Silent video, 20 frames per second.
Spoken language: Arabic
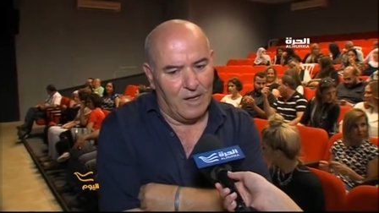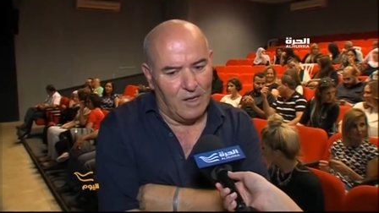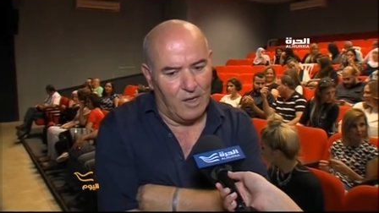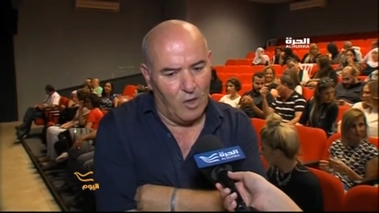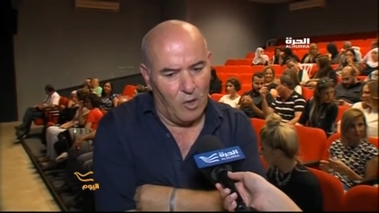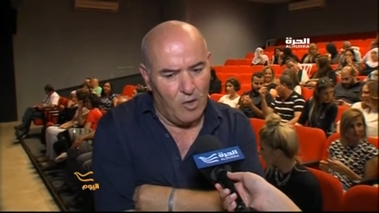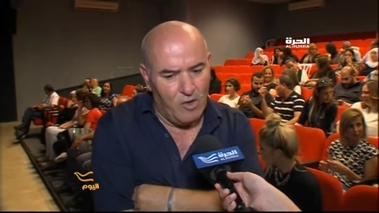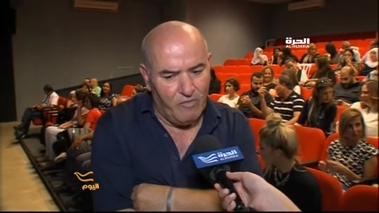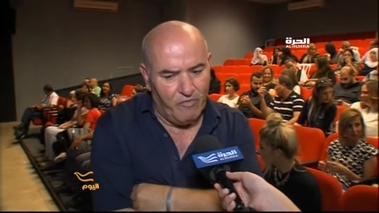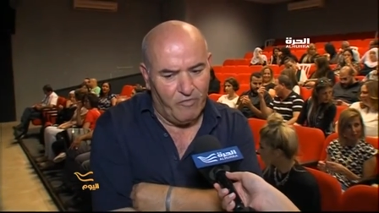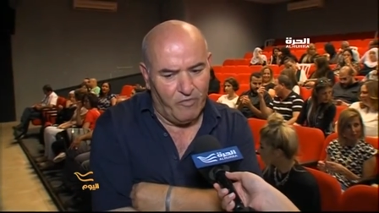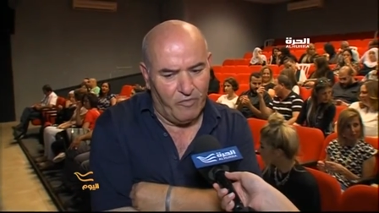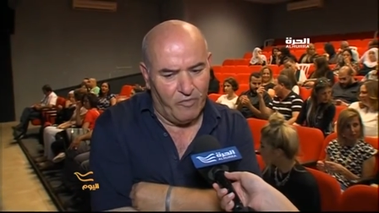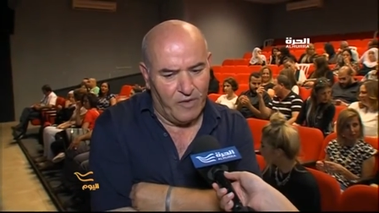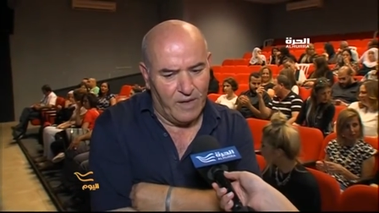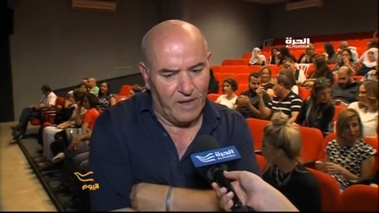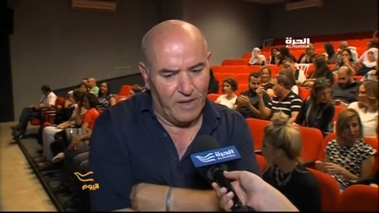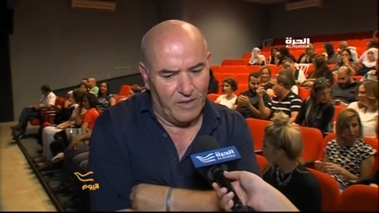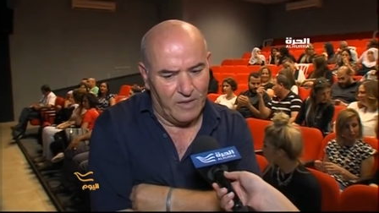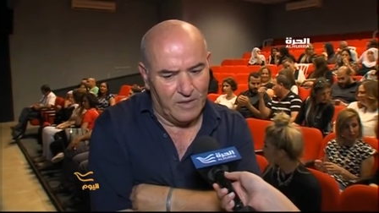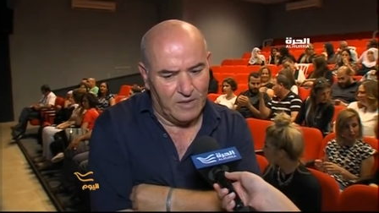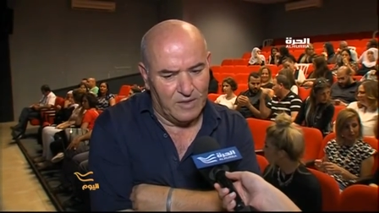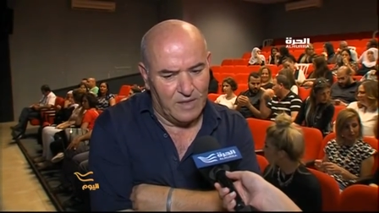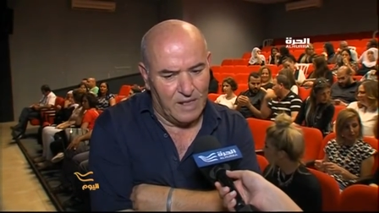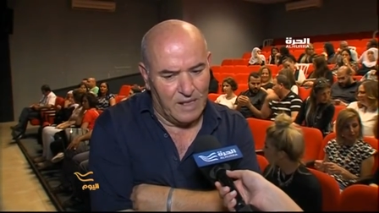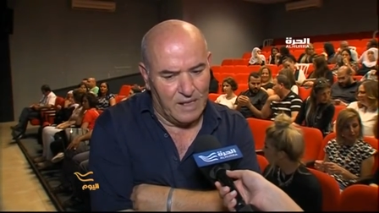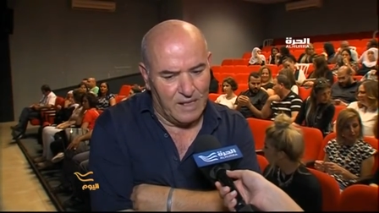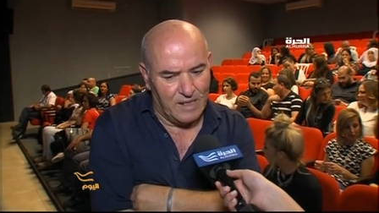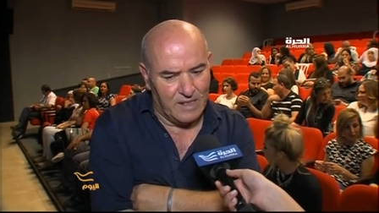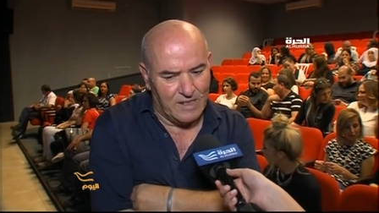العنف ضد
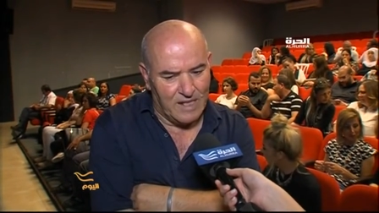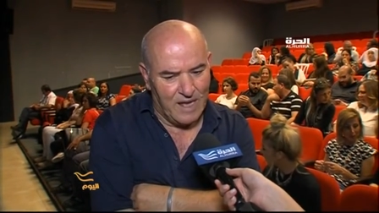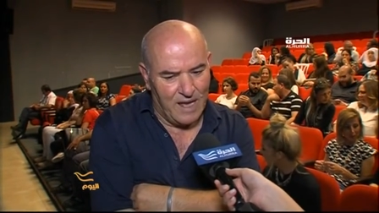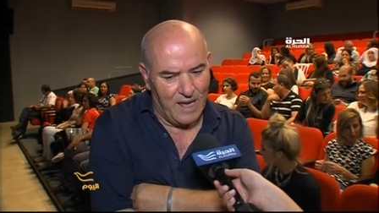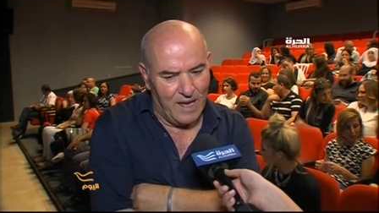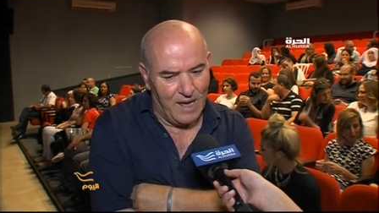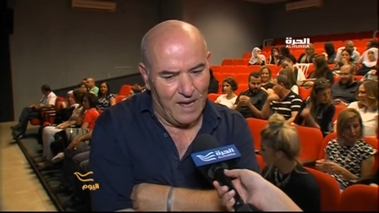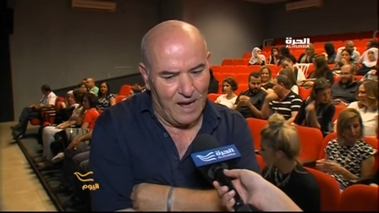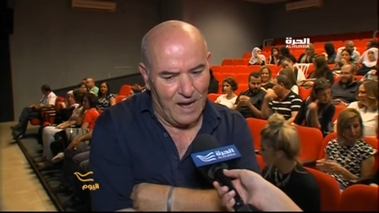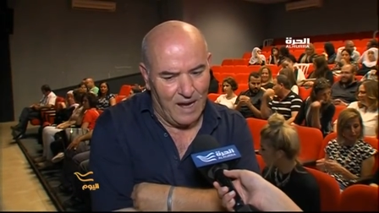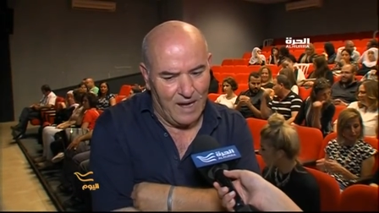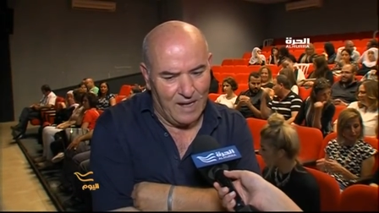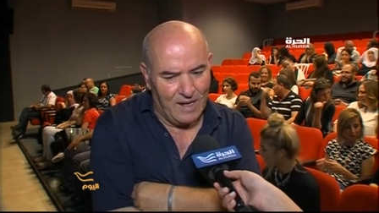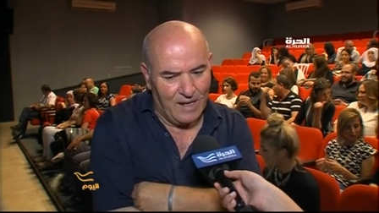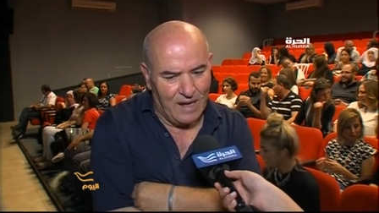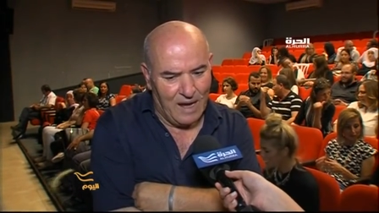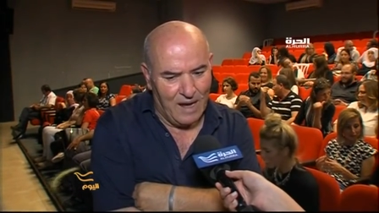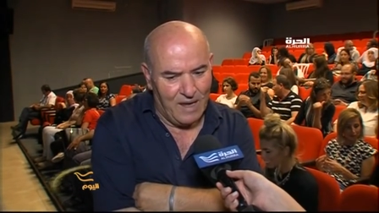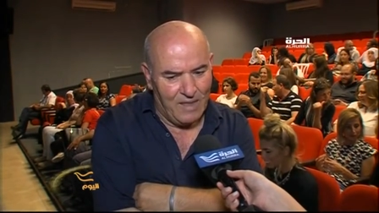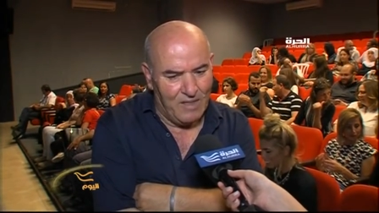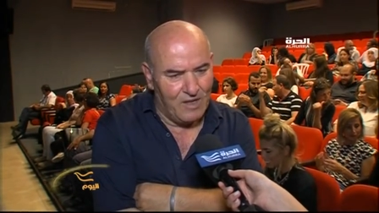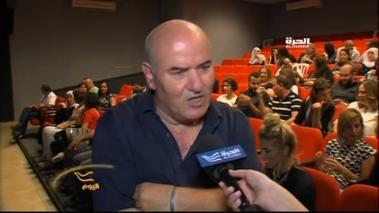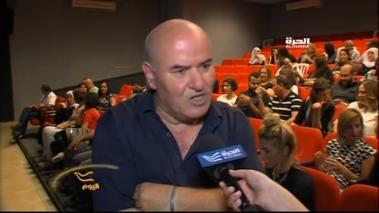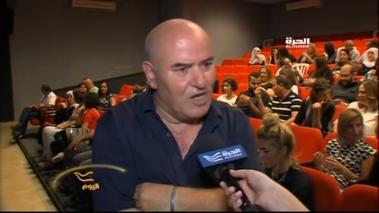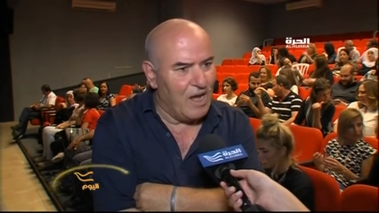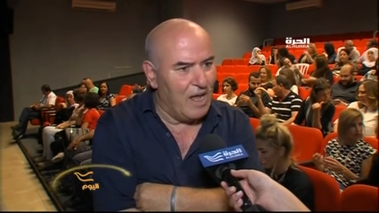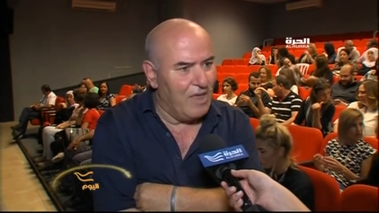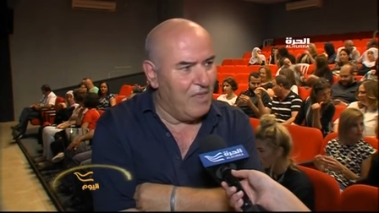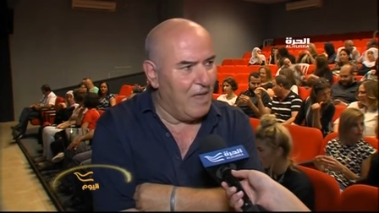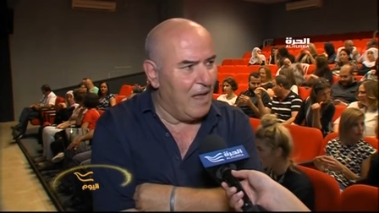النساء هي هذا
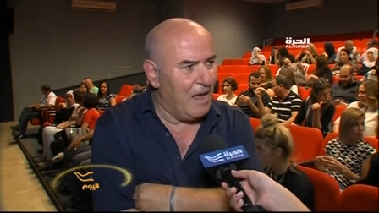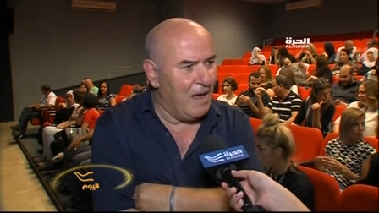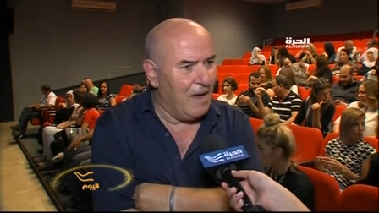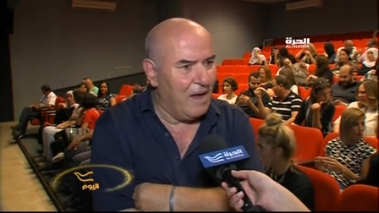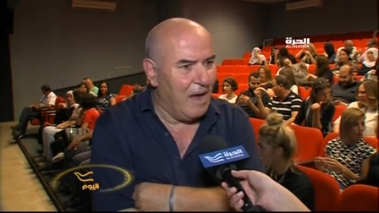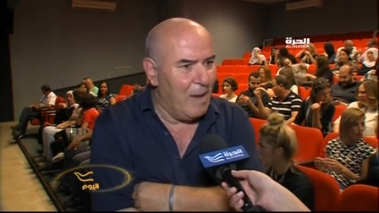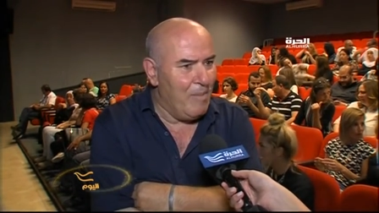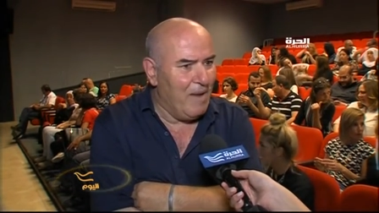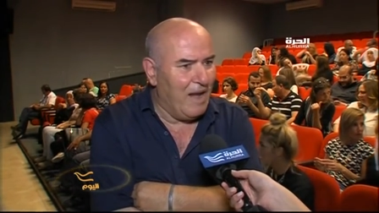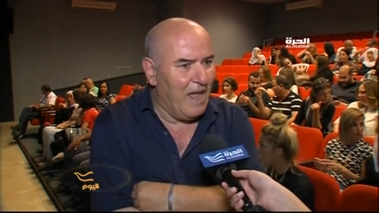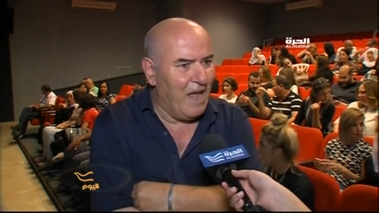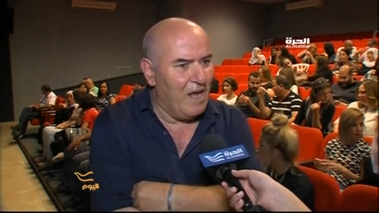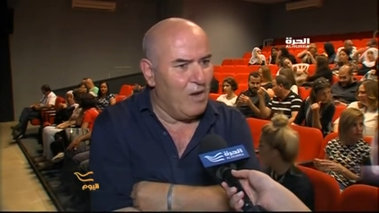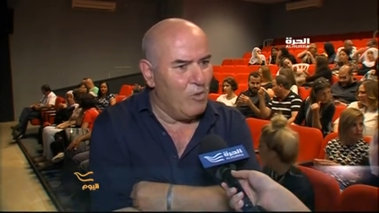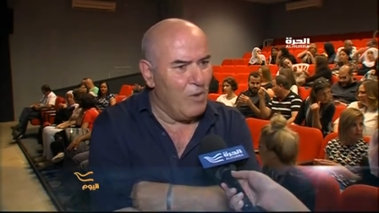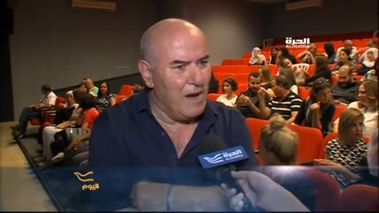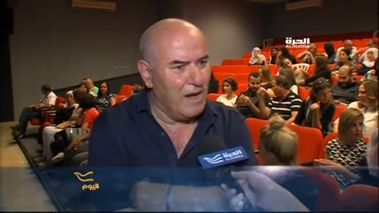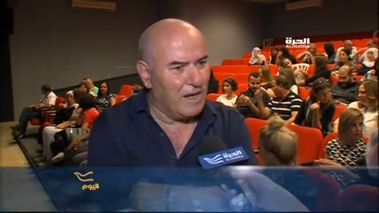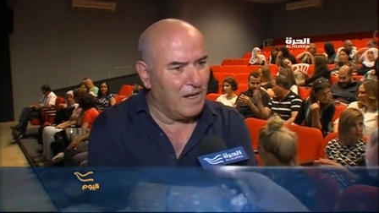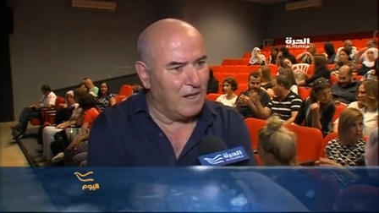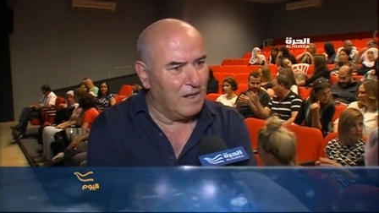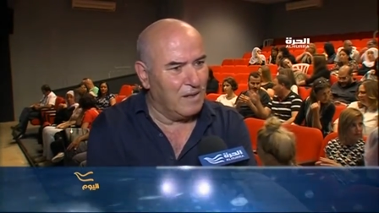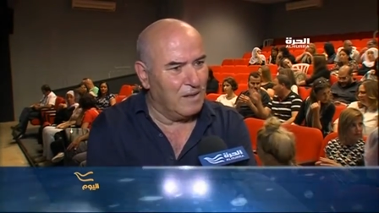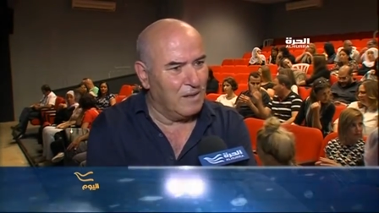هذا عمل حيواني